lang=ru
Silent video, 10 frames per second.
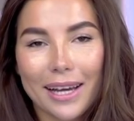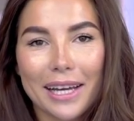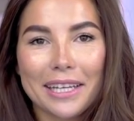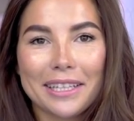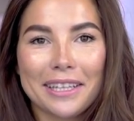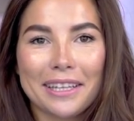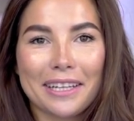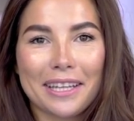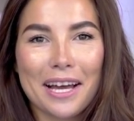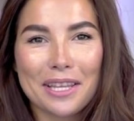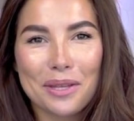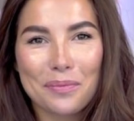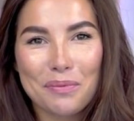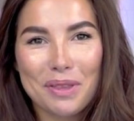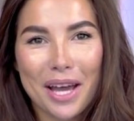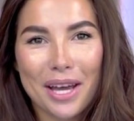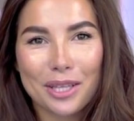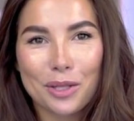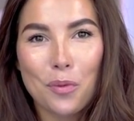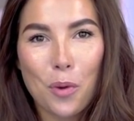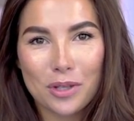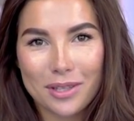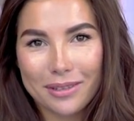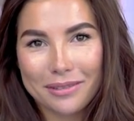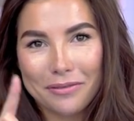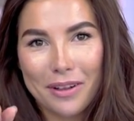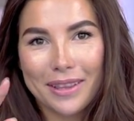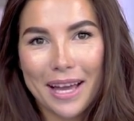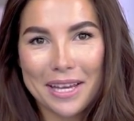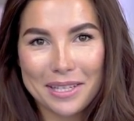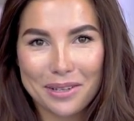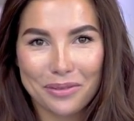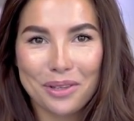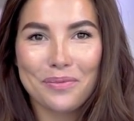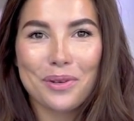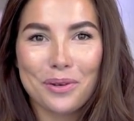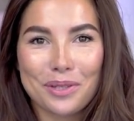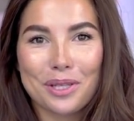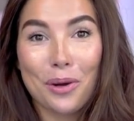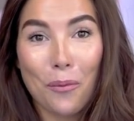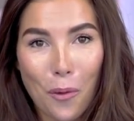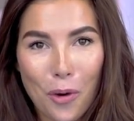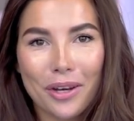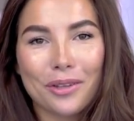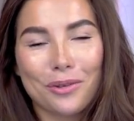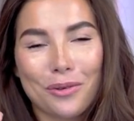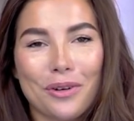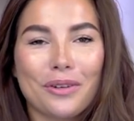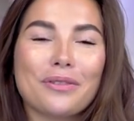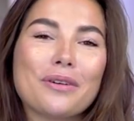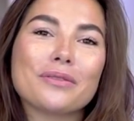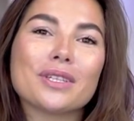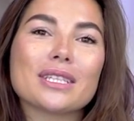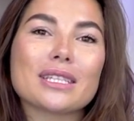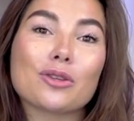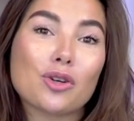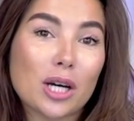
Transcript: да, и иногда она напоминает эмодзи, волна, если вы наберете, или море, то вам выдаст эту